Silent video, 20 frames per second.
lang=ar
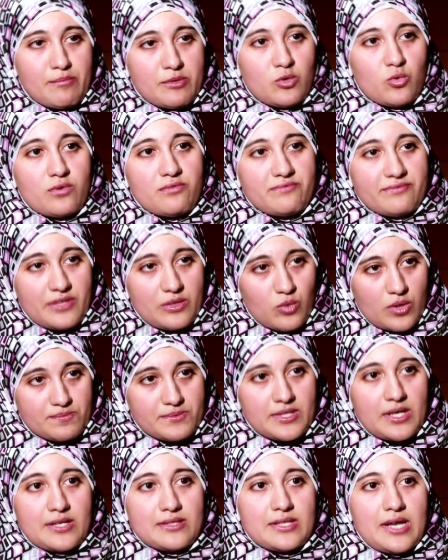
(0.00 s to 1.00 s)
ابل في
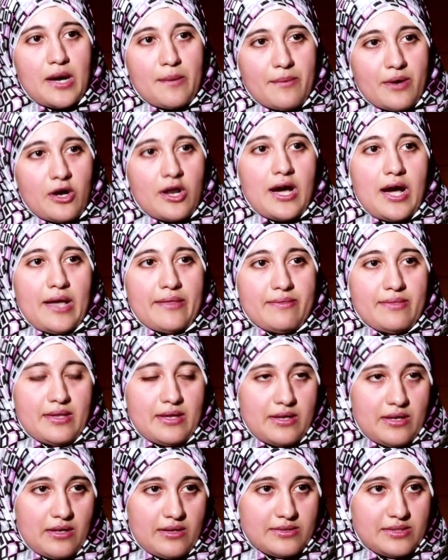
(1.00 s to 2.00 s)
الويب سايت ده عباره
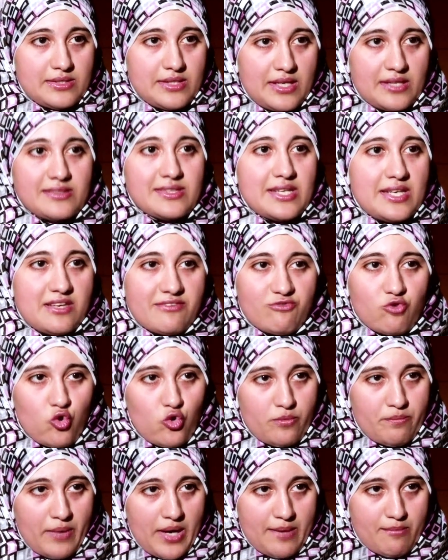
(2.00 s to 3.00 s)
عن آه،
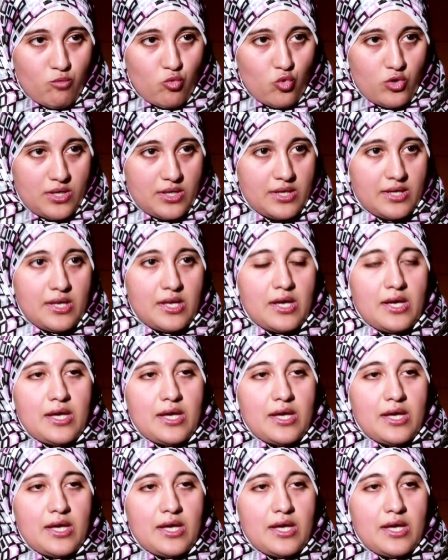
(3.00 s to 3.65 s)
تليفون محمول